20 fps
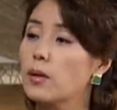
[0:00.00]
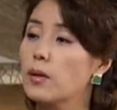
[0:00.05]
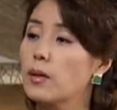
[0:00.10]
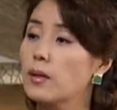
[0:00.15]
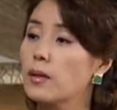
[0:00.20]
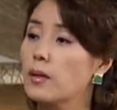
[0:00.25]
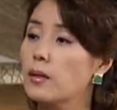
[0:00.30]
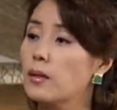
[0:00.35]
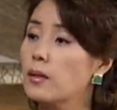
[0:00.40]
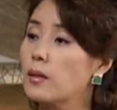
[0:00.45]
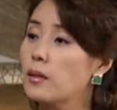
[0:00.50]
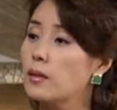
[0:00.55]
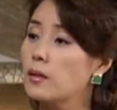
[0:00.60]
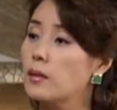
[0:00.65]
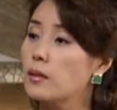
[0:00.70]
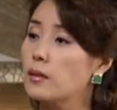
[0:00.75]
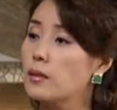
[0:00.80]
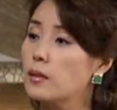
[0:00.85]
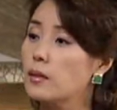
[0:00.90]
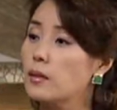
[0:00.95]
왜?
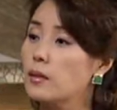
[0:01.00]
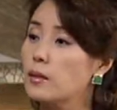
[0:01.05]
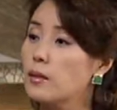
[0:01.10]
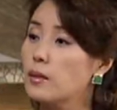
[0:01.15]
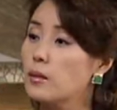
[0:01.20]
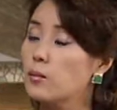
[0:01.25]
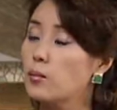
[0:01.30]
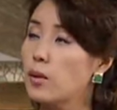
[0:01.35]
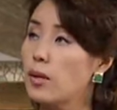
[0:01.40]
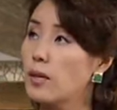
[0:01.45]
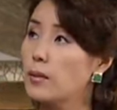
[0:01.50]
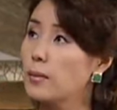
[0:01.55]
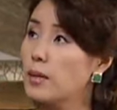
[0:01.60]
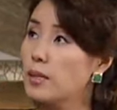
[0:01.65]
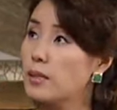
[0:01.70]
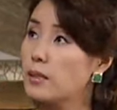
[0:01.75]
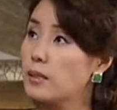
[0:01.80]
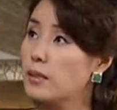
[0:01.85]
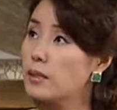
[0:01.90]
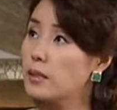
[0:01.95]
뭐 할
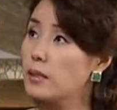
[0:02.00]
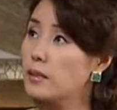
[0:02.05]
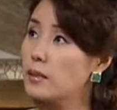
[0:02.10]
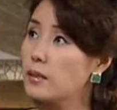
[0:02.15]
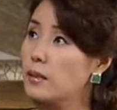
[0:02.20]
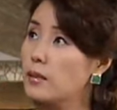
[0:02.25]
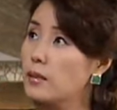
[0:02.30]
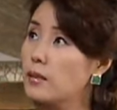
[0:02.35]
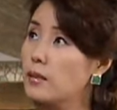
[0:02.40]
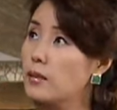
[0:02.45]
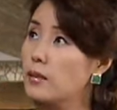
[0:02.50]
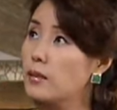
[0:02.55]
말 있니?